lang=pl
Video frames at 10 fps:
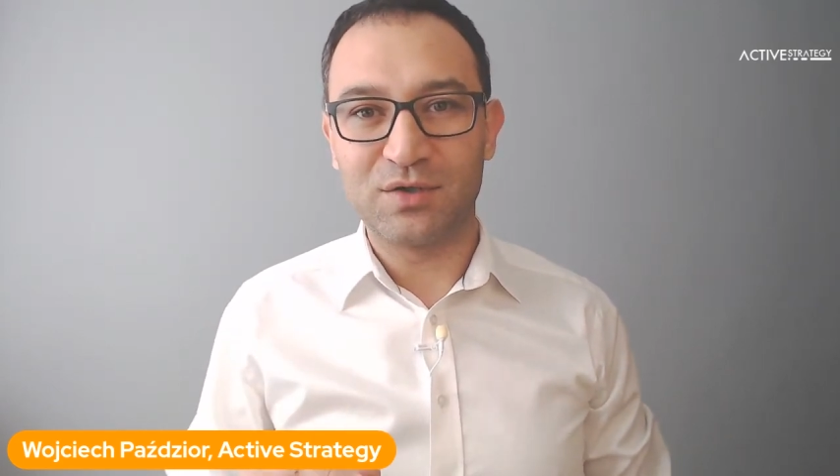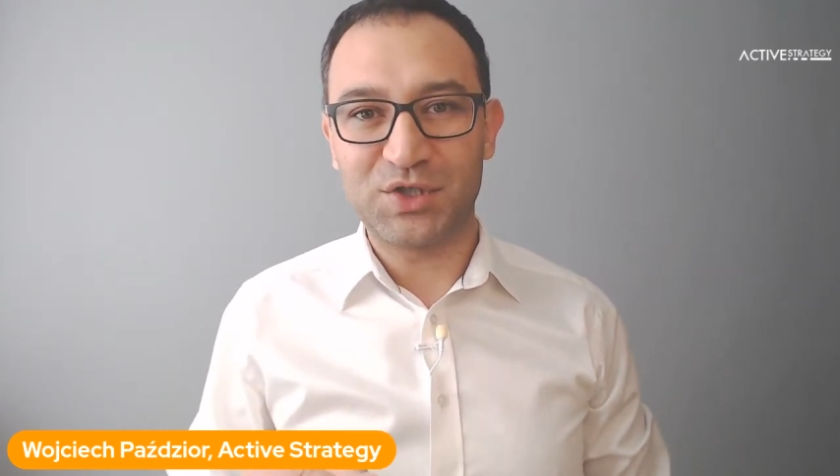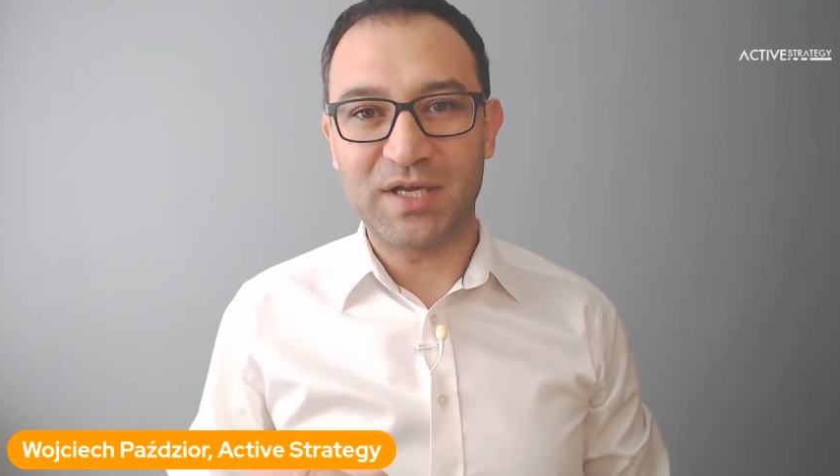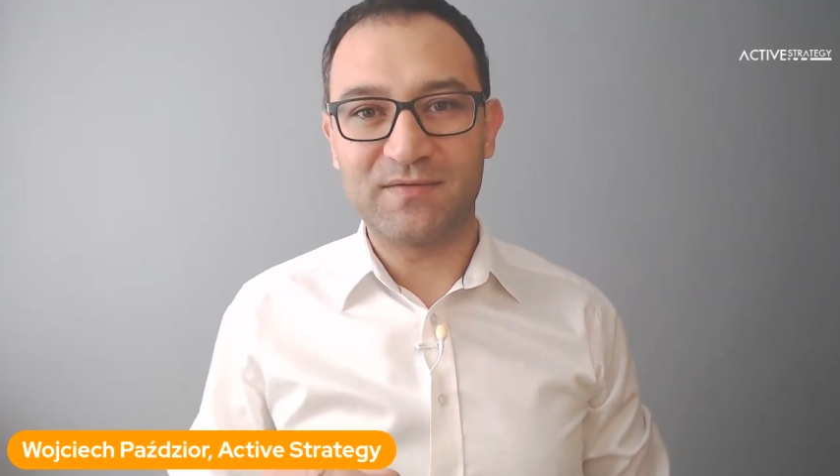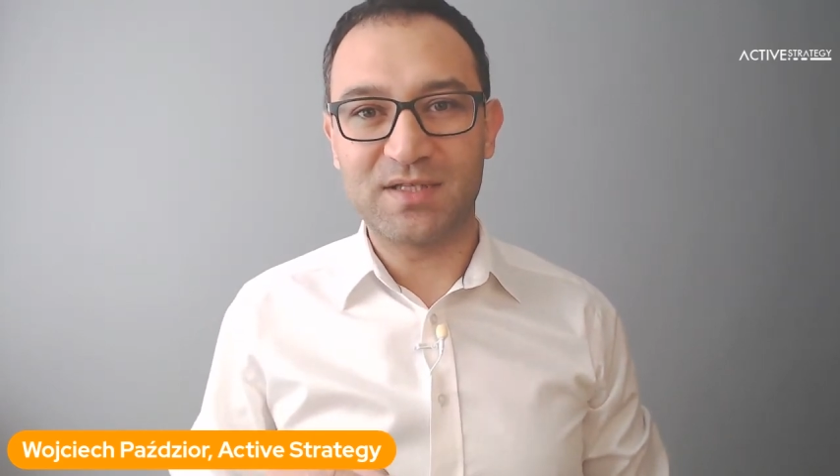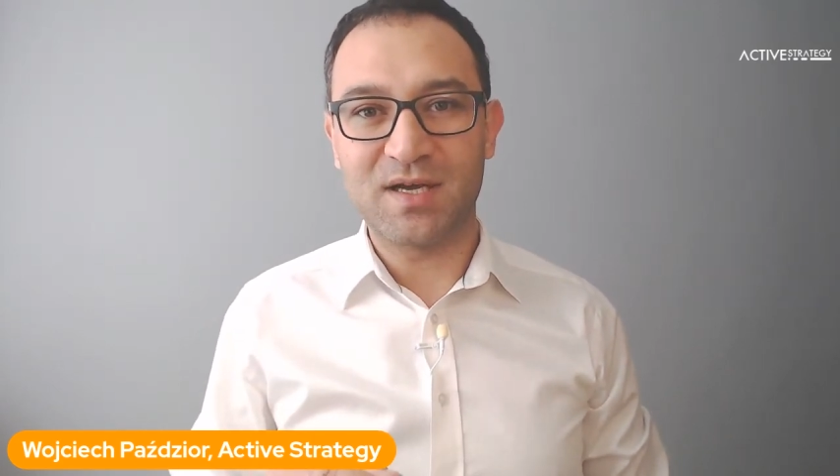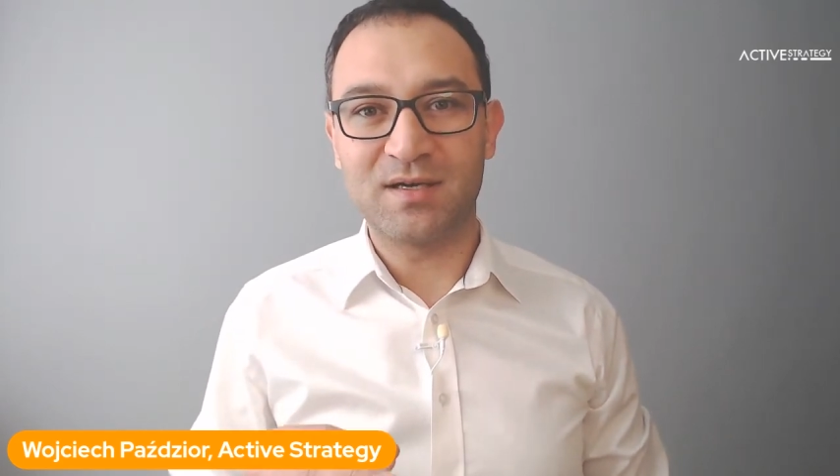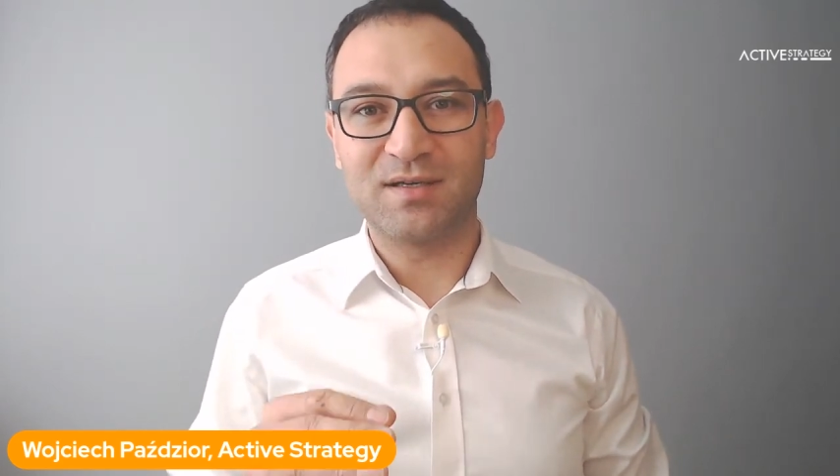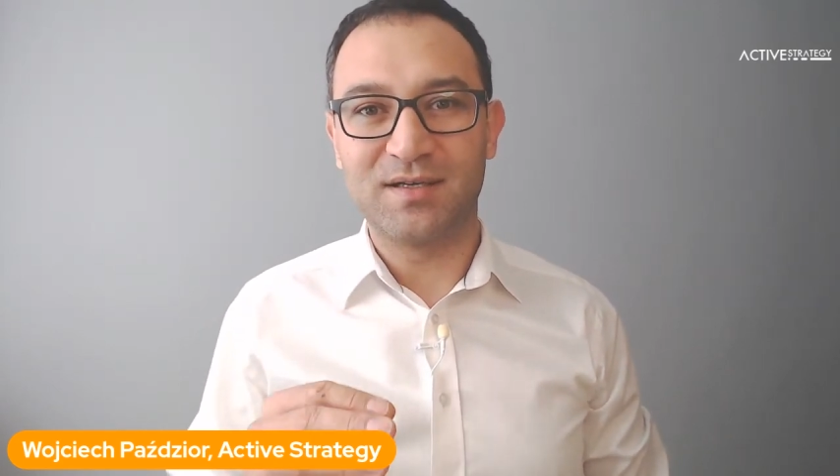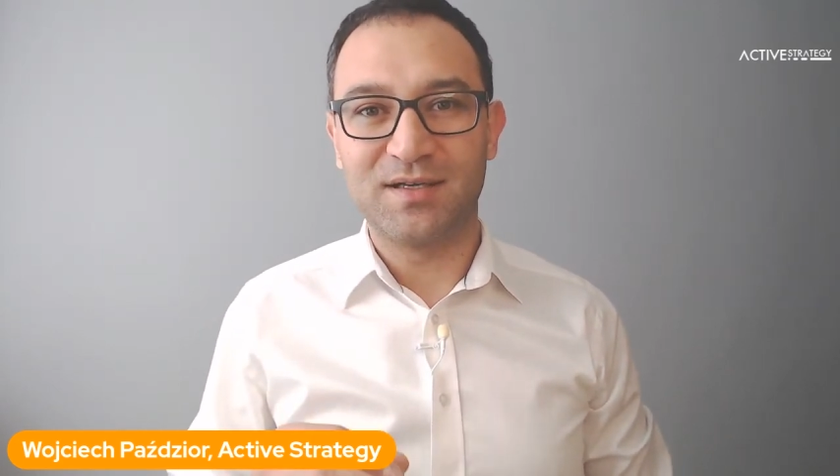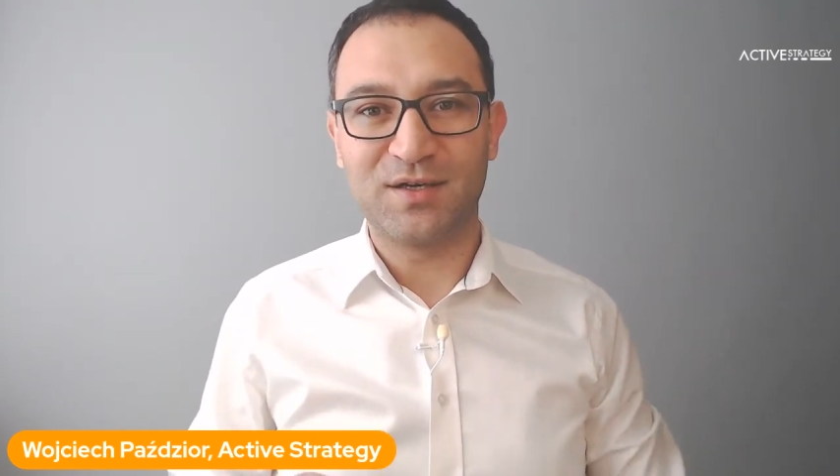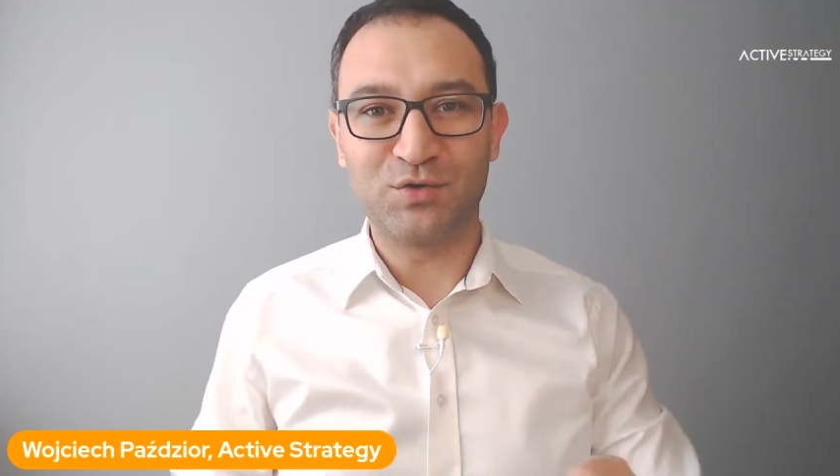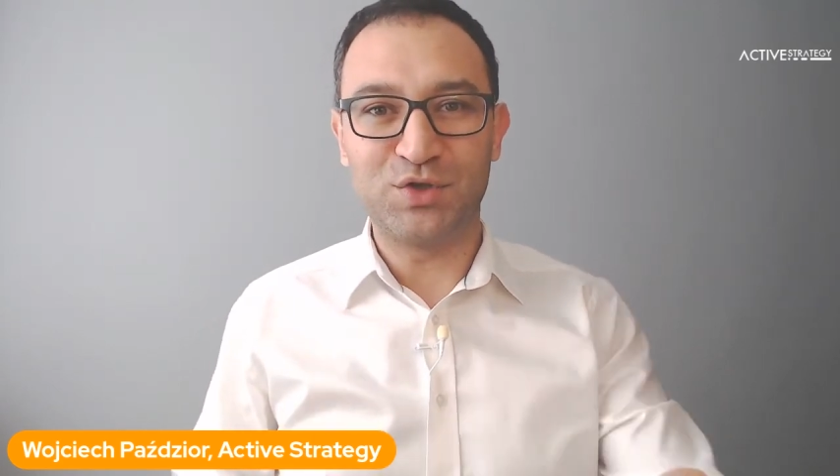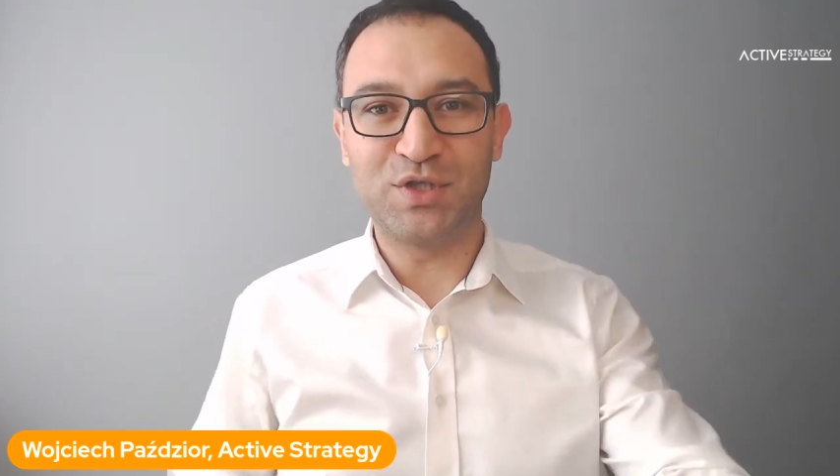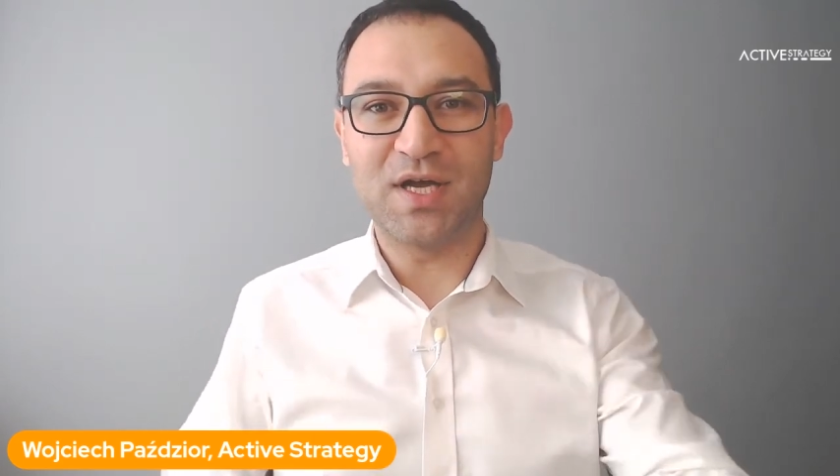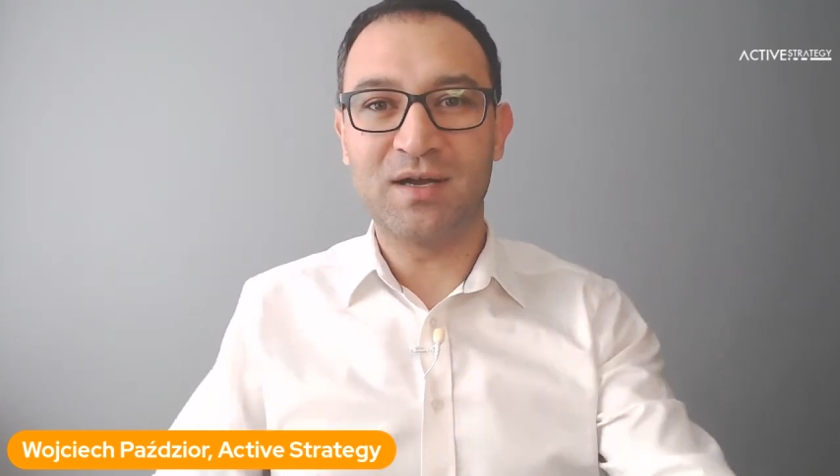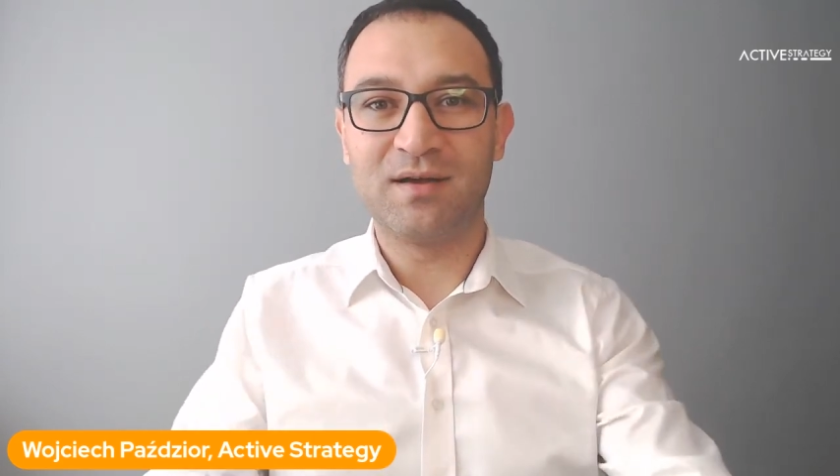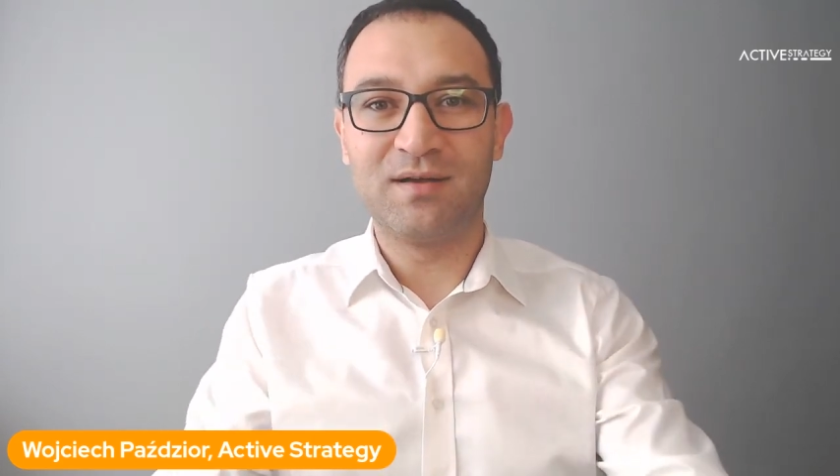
czerwca, godzina